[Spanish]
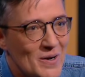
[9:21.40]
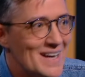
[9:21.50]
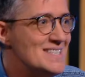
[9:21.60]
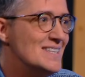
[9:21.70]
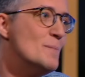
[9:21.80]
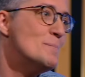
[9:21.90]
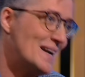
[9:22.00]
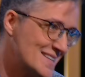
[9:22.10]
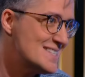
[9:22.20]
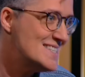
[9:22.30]
casi, en
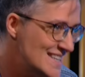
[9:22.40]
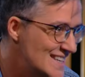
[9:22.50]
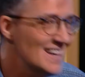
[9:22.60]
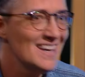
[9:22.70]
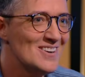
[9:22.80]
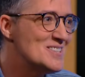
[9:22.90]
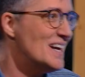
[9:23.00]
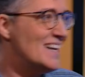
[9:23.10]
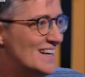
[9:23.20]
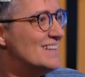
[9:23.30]
parte sí. O
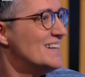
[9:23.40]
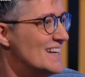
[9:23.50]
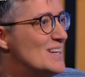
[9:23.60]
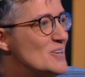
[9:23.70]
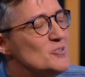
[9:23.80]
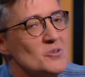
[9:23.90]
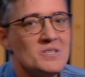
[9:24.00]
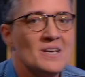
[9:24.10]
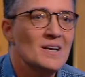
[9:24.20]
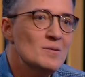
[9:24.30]
sea,
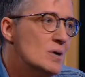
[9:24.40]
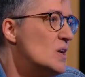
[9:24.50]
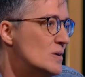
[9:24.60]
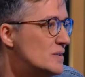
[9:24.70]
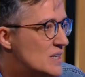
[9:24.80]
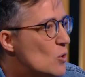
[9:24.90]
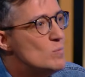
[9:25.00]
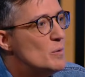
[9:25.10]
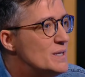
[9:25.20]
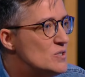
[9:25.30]
entonces, bueno, llegó un
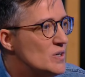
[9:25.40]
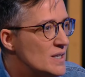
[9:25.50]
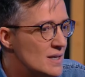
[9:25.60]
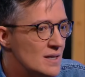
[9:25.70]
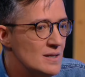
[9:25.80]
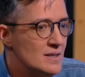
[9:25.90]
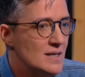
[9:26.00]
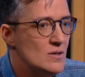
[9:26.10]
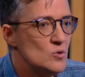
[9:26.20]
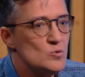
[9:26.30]
momento que,
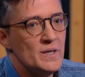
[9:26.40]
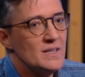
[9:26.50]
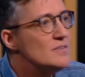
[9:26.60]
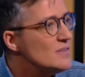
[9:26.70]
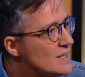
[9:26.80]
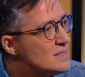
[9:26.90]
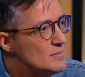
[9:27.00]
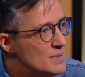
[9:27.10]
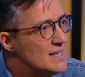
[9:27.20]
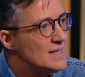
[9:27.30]
yo tuve que decidir
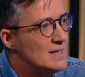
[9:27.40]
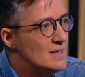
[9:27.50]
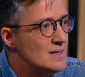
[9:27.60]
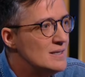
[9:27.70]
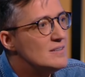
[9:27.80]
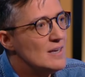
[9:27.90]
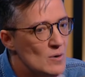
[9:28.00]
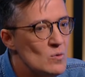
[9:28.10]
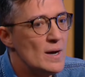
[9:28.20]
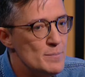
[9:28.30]
también que
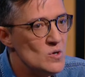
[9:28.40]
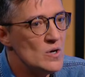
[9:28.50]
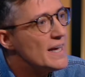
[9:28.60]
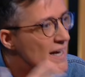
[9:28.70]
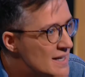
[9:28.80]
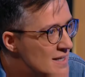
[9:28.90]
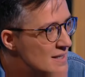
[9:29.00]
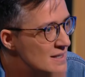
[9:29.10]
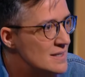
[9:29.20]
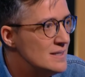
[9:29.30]
iniciaba un cambio
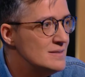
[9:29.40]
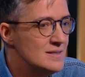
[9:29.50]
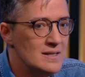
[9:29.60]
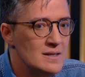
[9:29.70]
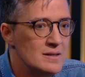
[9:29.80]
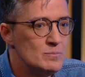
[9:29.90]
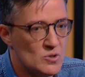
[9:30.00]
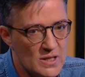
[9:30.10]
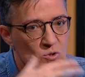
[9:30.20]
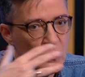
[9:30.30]
legal,
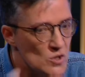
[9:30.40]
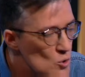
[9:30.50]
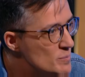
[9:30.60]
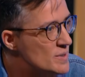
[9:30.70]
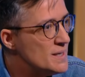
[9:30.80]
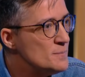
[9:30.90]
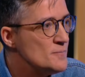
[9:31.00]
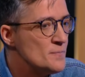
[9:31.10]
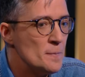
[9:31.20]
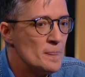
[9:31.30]
por tanto, de nombre
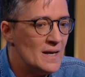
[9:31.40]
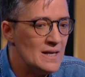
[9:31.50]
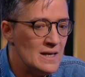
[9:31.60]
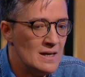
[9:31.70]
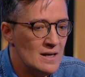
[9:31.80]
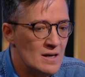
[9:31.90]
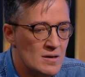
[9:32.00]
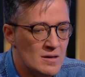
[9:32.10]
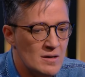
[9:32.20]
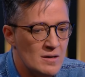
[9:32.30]

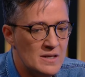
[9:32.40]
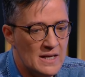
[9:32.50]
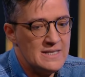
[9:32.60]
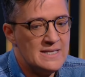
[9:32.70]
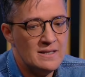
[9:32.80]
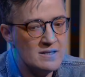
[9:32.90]
eh, y, en, ese,